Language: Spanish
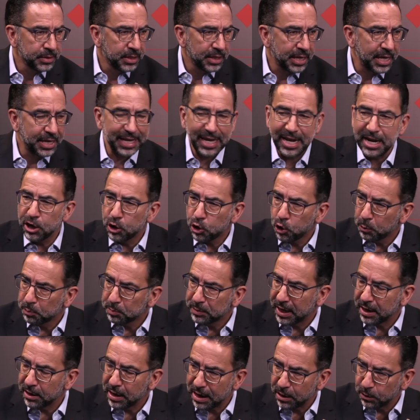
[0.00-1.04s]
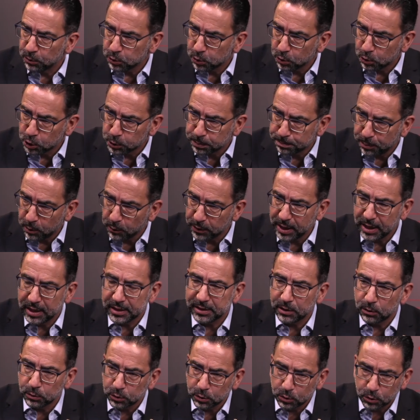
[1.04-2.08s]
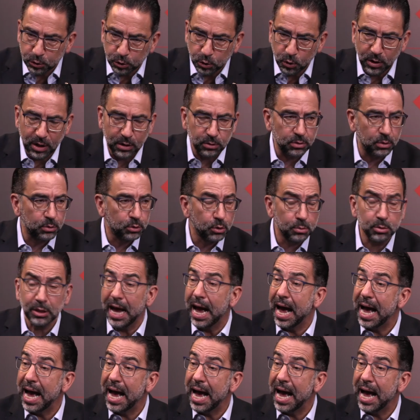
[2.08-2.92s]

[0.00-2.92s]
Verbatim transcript: que quieren cooptar a los otros poderes, a los otros órganos autónomos,